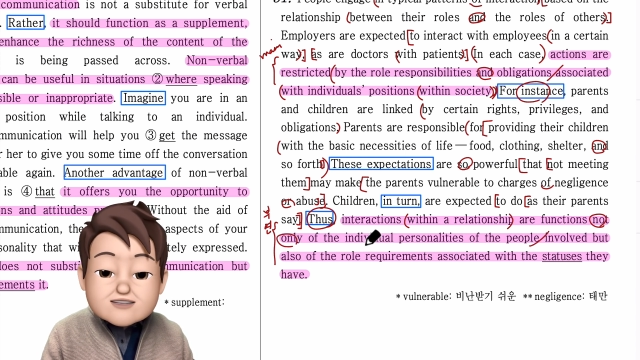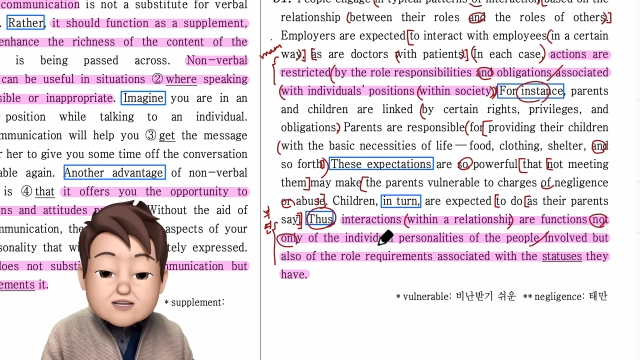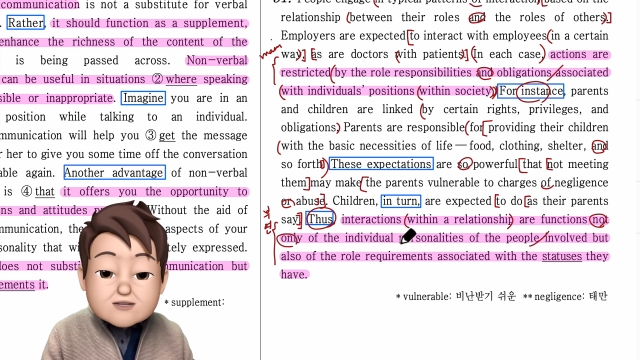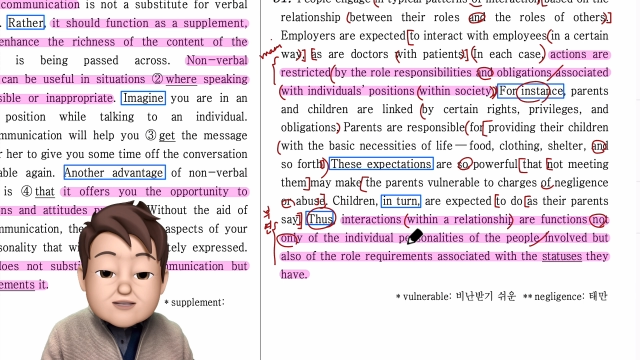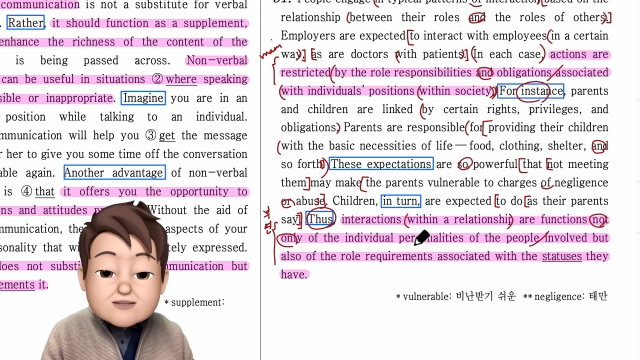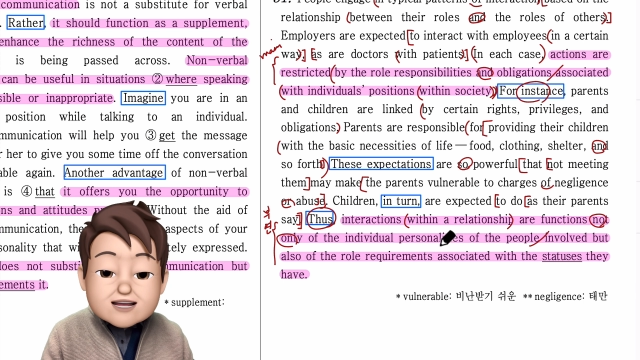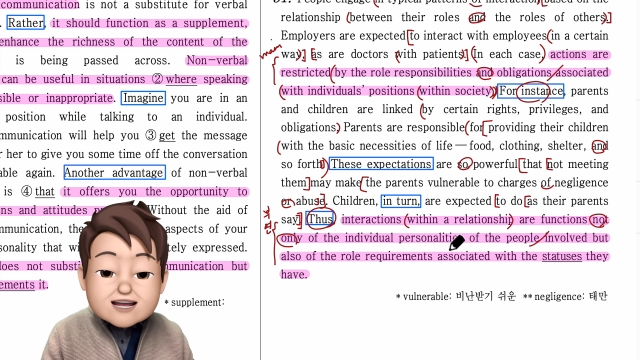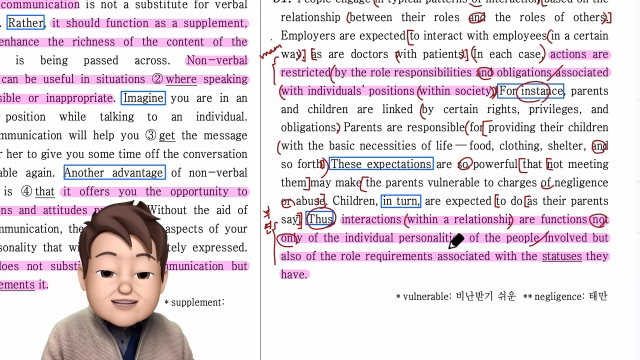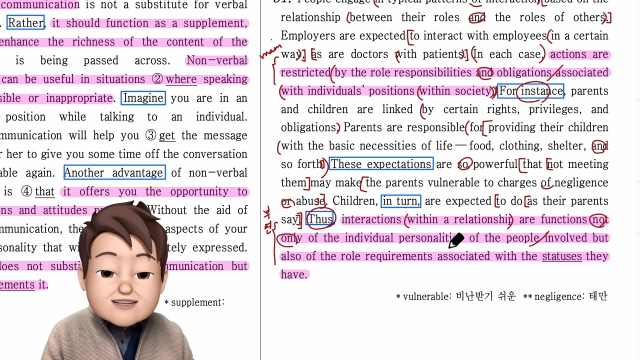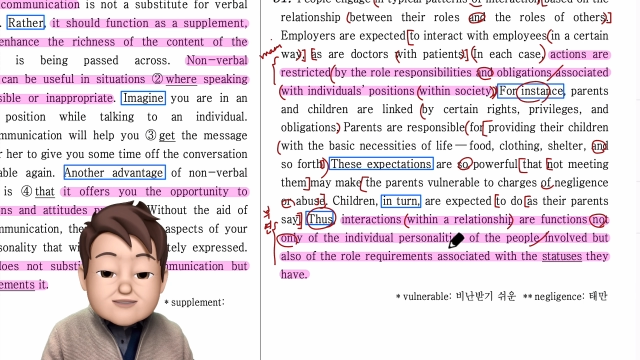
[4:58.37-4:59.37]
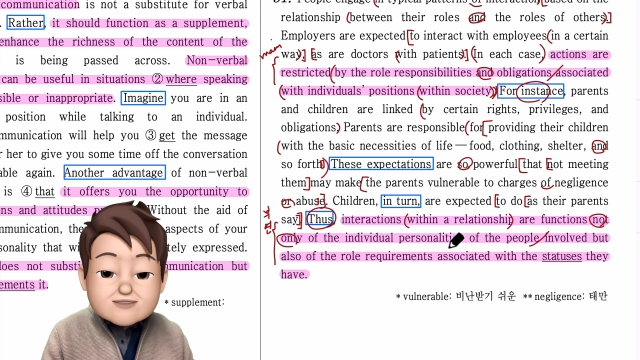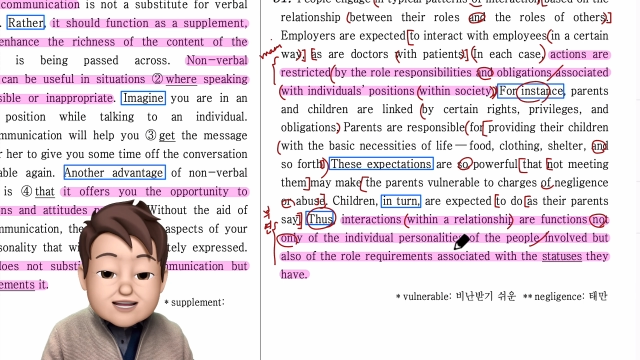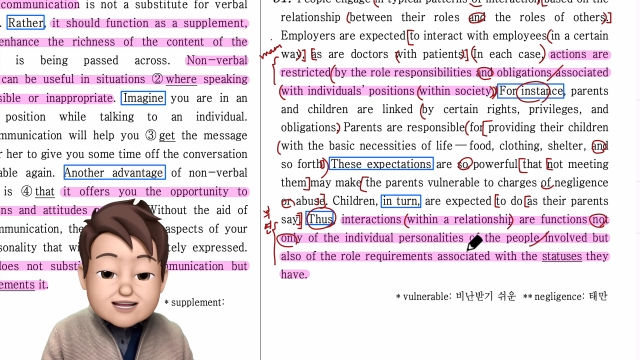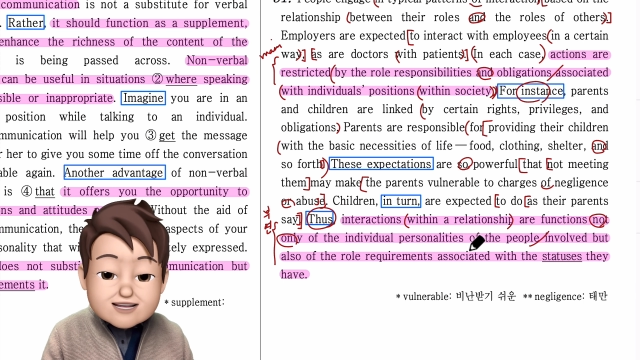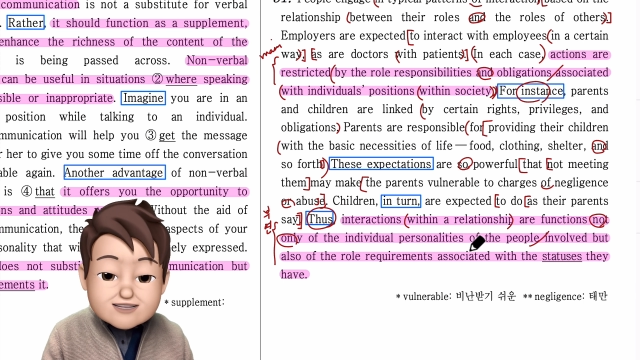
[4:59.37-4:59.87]
그 성격에
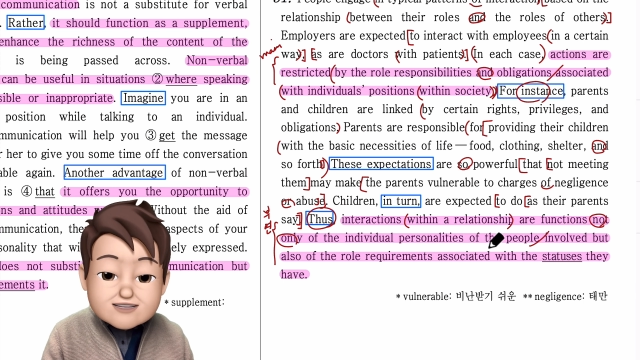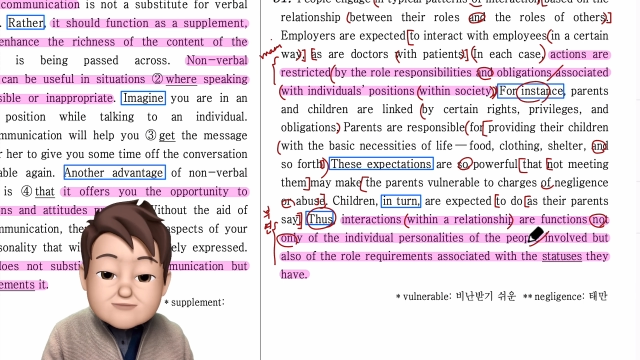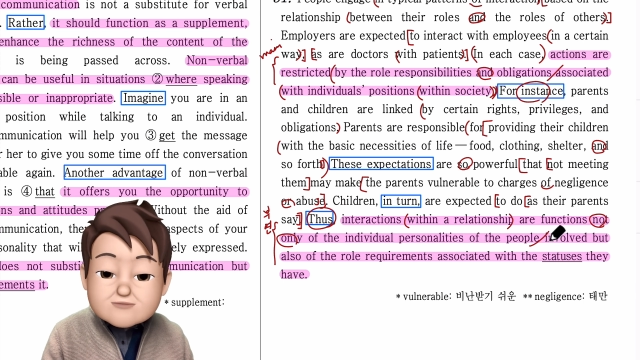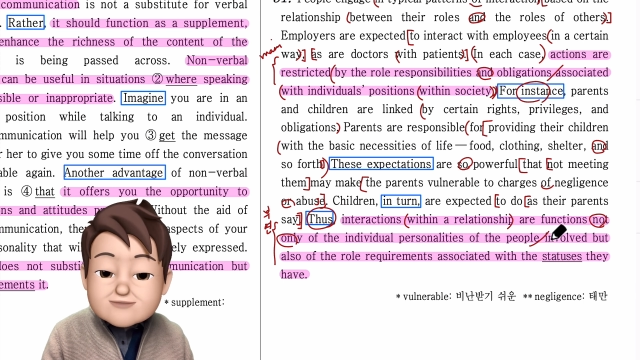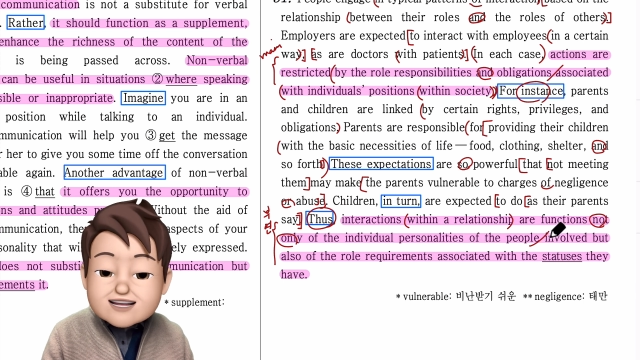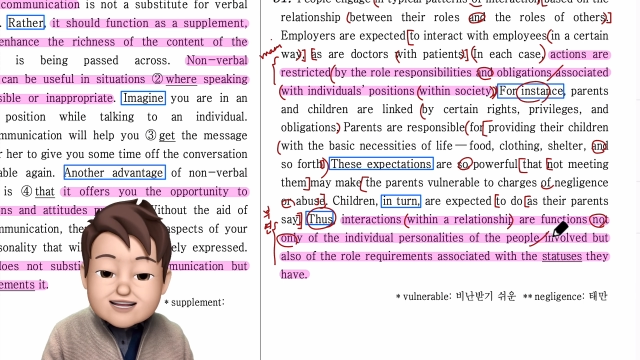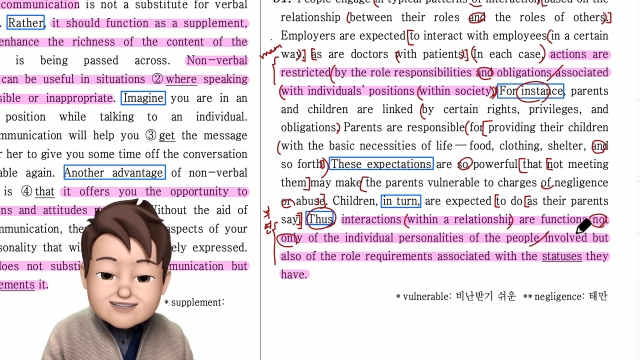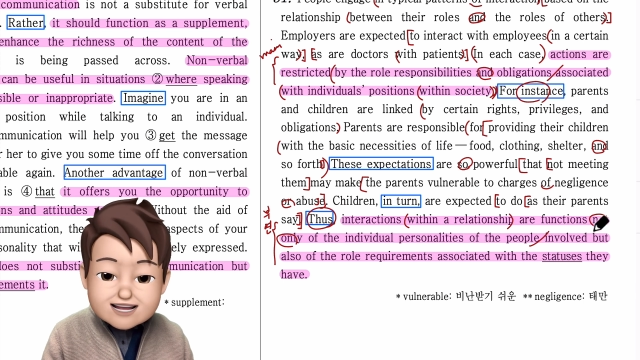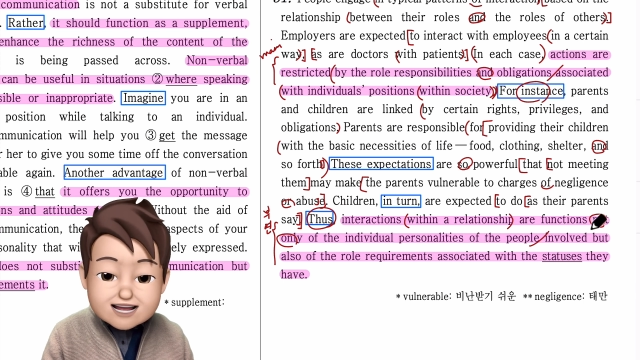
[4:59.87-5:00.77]
있어서의 기능일 뿐만